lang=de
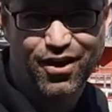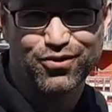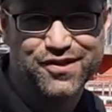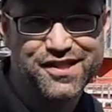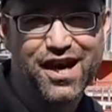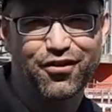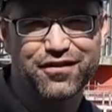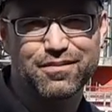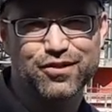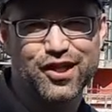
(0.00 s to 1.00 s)
Haus hier auf
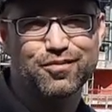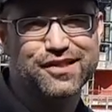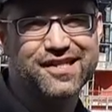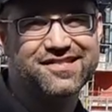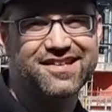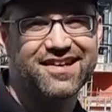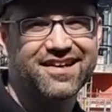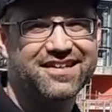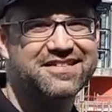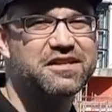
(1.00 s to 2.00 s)
der Museumsinsel ist das